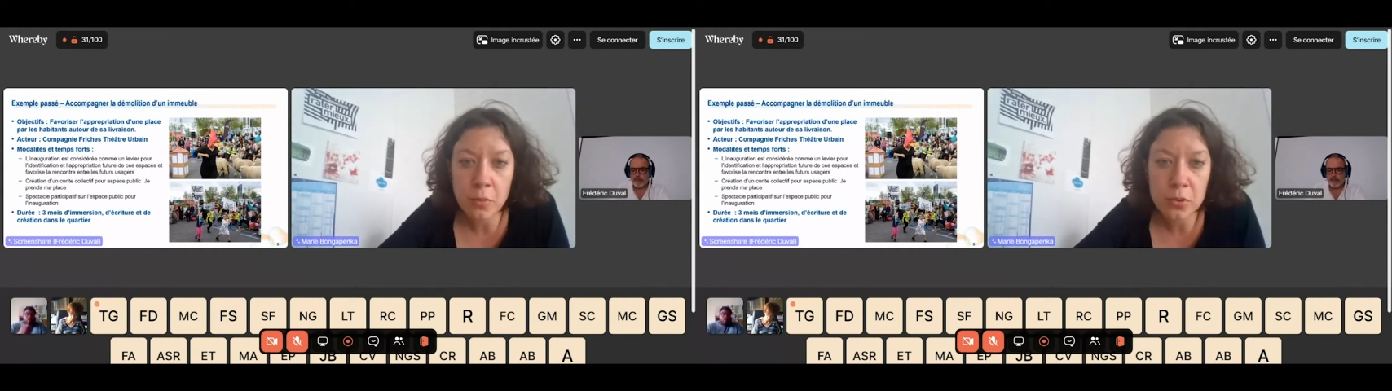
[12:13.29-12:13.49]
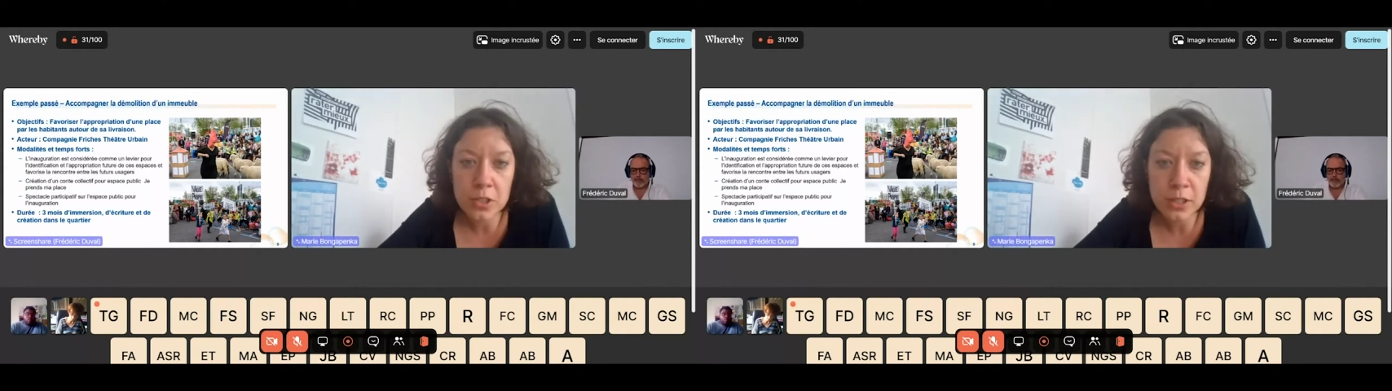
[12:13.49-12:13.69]
un
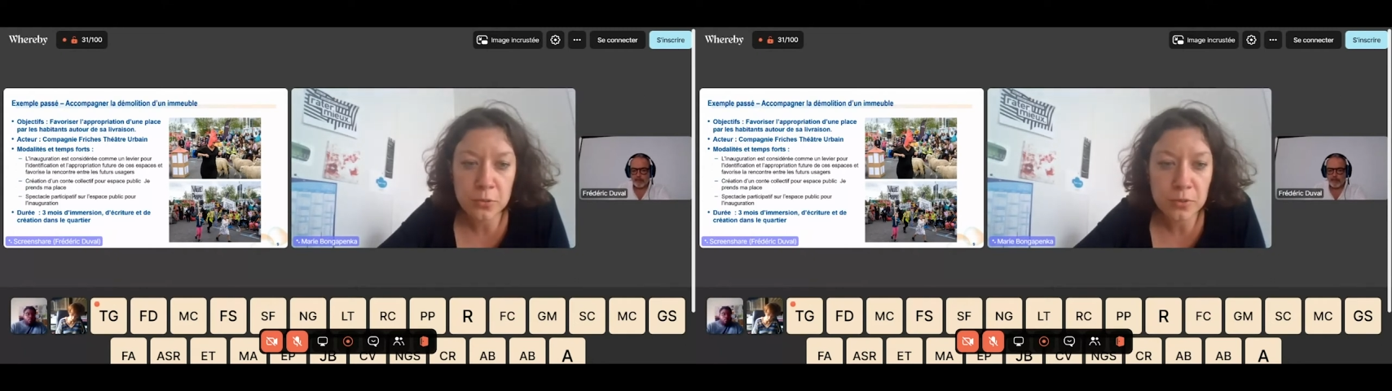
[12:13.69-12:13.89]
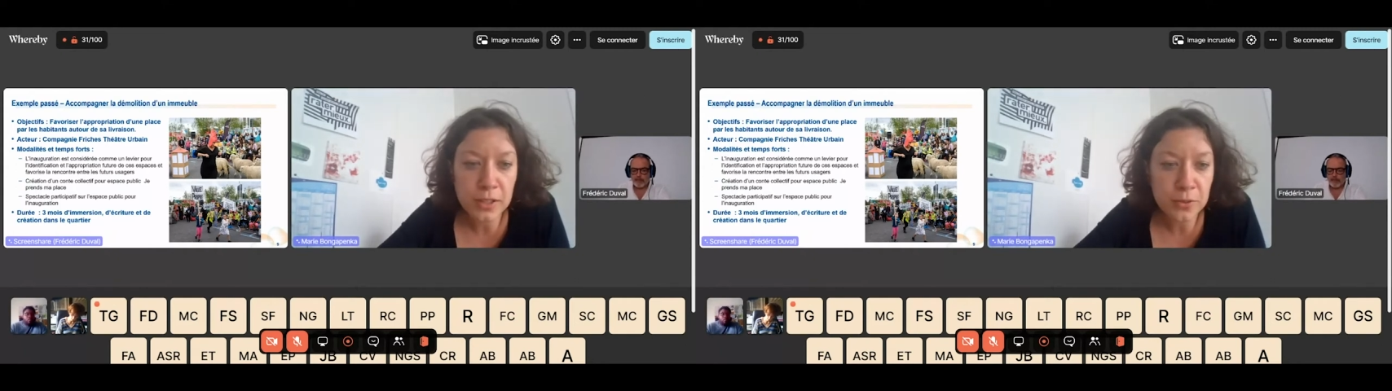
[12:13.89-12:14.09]
projet
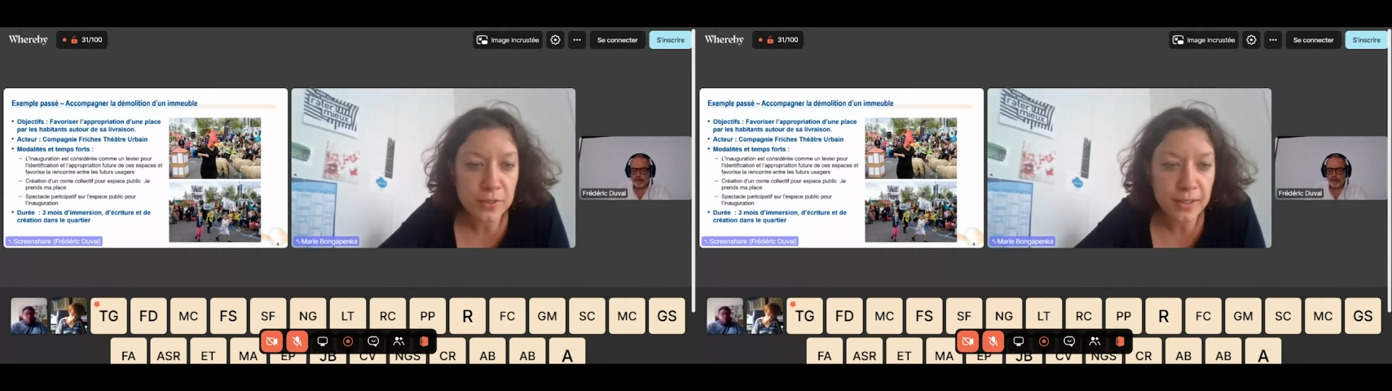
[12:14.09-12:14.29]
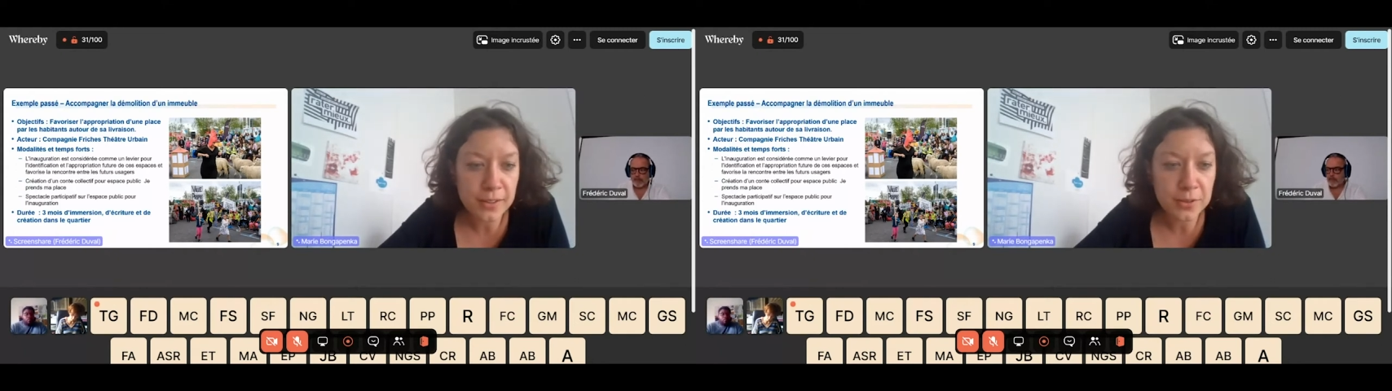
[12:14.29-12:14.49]
qu'on est en
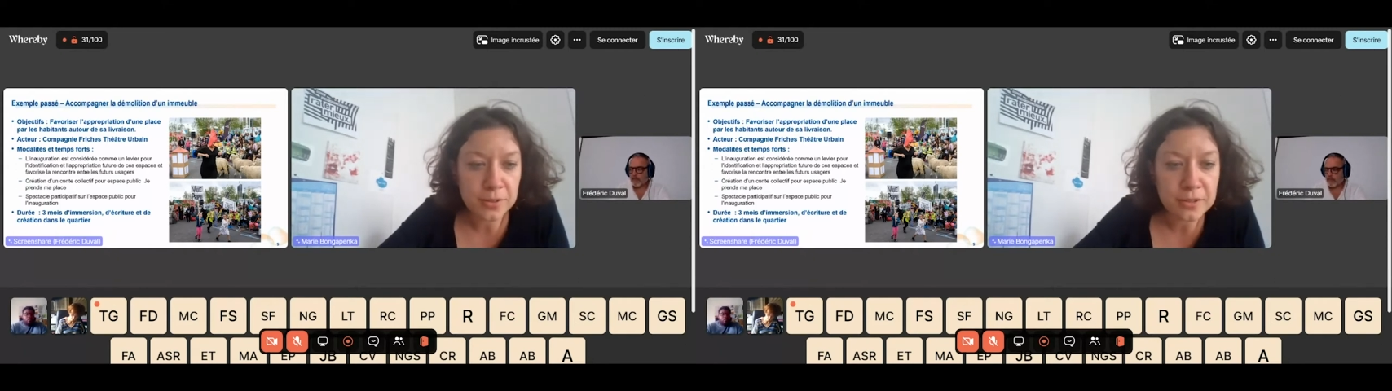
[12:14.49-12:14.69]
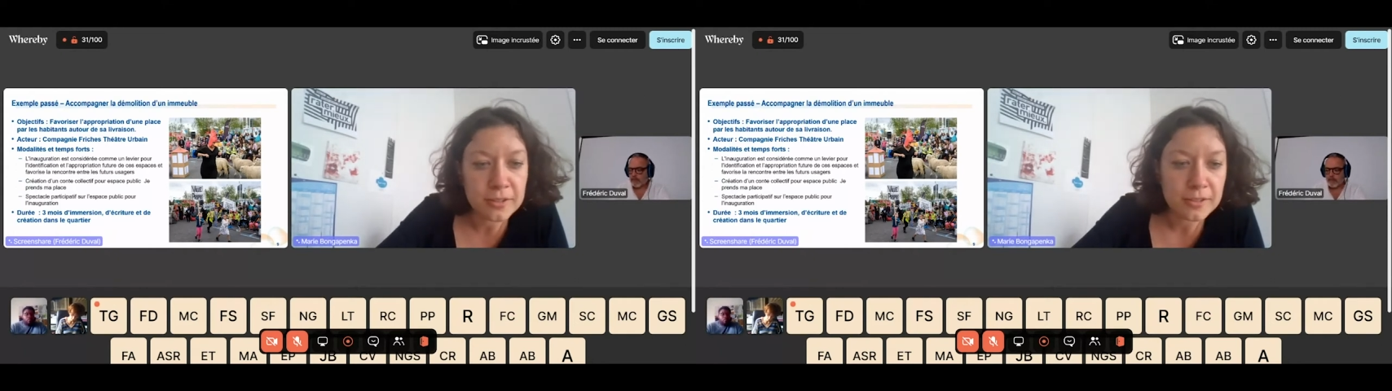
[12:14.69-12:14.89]
train
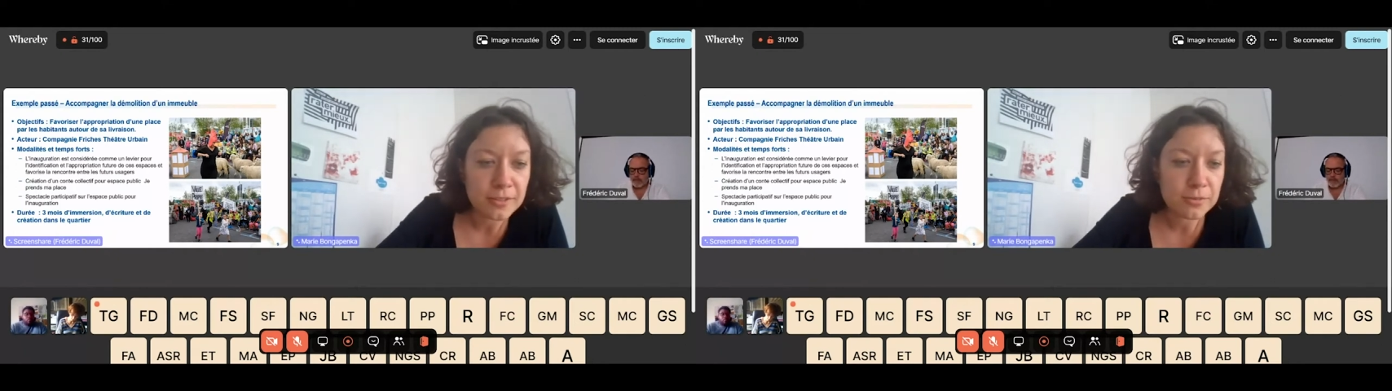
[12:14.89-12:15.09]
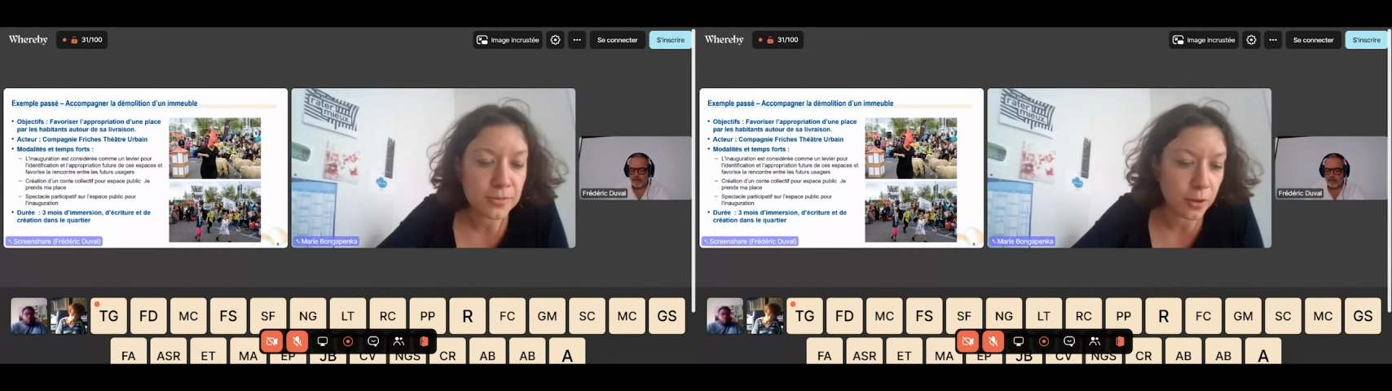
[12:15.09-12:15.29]
de,
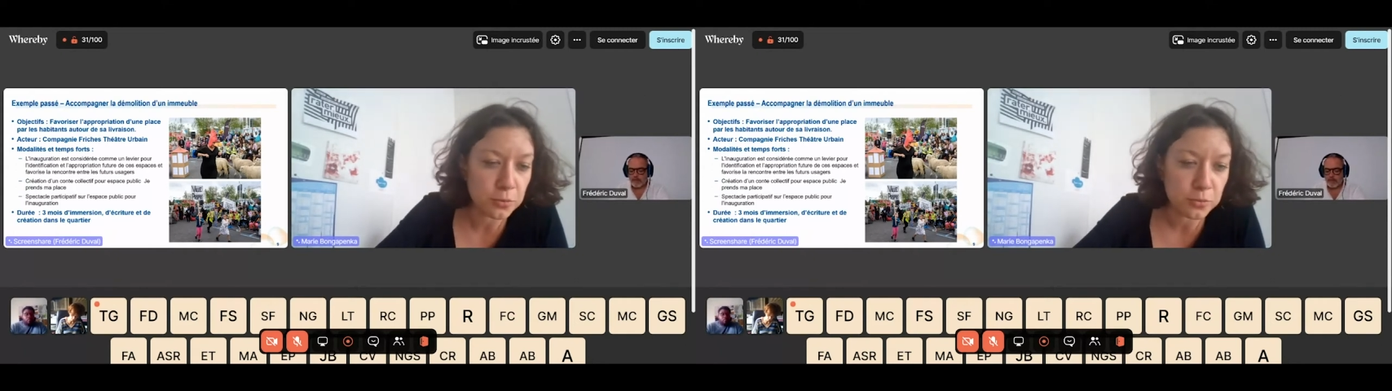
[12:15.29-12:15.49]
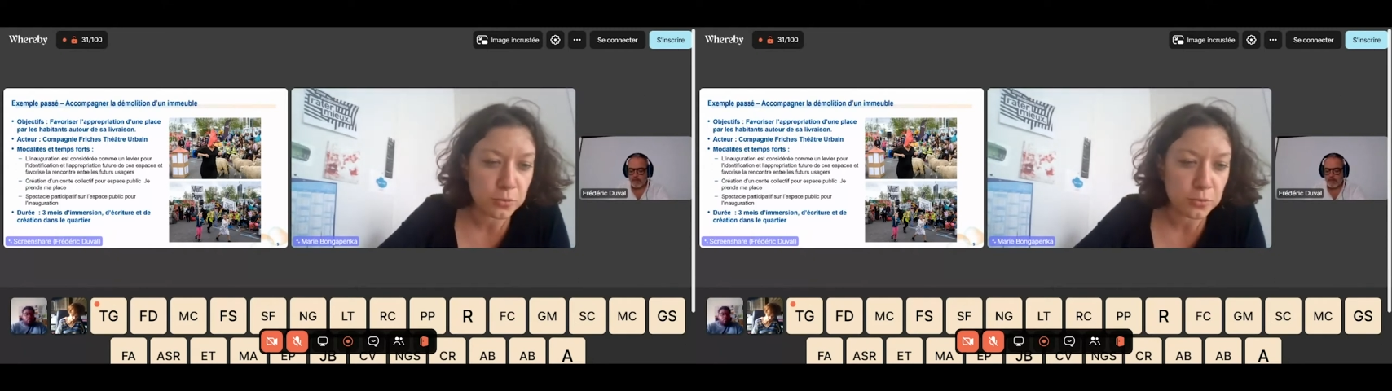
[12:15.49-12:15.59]
enfin,